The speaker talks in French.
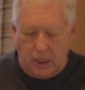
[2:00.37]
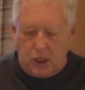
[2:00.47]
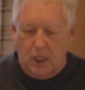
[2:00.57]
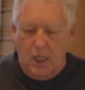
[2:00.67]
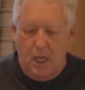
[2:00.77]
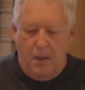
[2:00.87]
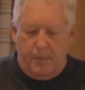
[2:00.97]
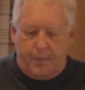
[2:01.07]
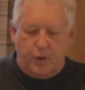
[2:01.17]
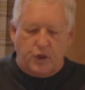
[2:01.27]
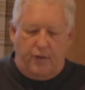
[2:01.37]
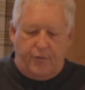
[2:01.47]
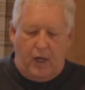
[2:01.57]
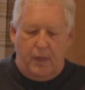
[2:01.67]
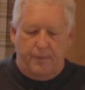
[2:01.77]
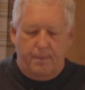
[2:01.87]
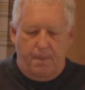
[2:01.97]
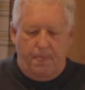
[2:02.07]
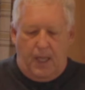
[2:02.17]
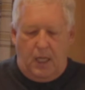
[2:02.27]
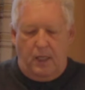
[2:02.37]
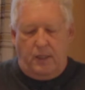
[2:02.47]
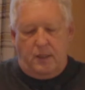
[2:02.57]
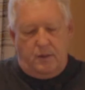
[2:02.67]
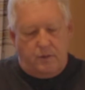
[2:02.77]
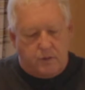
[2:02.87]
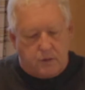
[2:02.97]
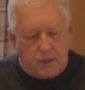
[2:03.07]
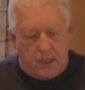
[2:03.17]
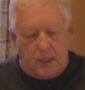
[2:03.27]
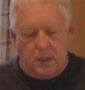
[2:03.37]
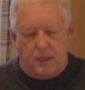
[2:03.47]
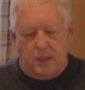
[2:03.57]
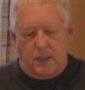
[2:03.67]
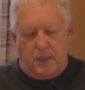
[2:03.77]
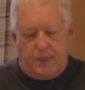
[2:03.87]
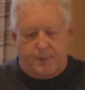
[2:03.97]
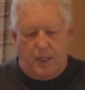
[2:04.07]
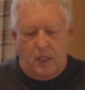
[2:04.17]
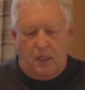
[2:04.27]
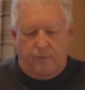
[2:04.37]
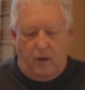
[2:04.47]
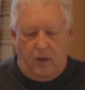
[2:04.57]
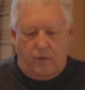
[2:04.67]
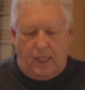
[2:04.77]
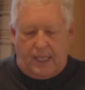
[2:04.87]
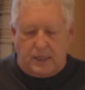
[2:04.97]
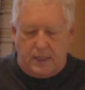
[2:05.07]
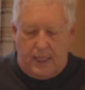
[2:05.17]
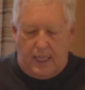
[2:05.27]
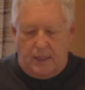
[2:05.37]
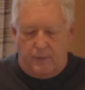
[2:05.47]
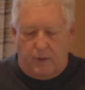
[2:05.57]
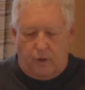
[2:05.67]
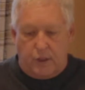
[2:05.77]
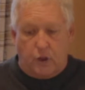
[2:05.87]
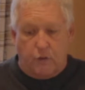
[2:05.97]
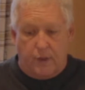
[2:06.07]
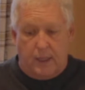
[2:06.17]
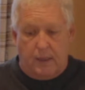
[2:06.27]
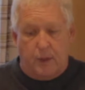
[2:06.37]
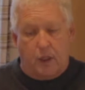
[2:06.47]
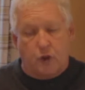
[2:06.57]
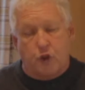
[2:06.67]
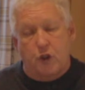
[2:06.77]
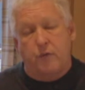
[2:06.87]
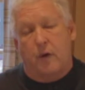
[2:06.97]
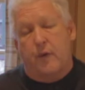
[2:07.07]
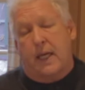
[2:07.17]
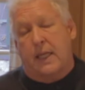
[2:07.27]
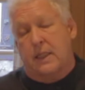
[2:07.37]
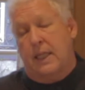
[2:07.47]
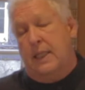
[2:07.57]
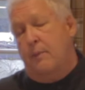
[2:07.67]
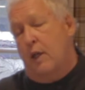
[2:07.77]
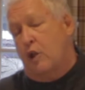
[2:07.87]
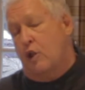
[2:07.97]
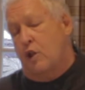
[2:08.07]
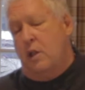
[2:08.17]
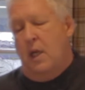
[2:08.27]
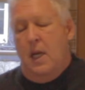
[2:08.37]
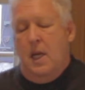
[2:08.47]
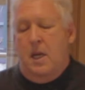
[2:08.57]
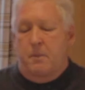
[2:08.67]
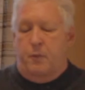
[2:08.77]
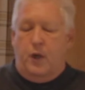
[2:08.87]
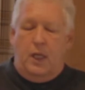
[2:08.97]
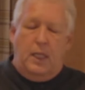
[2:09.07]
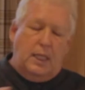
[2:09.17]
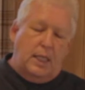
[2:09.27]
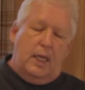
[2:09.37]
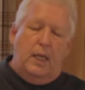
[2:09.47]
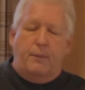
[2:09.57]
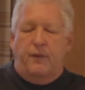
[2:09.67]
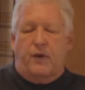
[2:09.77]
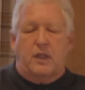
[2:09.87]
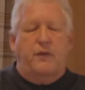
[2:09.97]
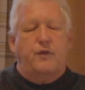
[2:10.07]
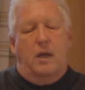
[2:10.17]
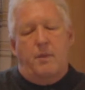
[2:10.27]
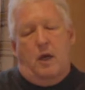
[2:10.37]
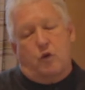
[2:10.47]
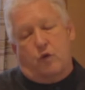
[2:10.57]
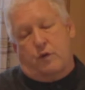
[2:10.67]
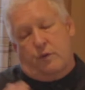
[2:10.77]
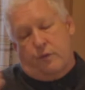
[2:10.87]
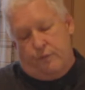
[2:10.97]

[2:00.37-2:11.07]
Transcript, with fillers: riche. Pour ce faire, les, Espagnols vont avoir accès, à ils vont découvrir l'Amérique du Sud, vont avoir accès à l'Amérique du Sud. Puis les Anglais, puis les Français, évidemment, autres,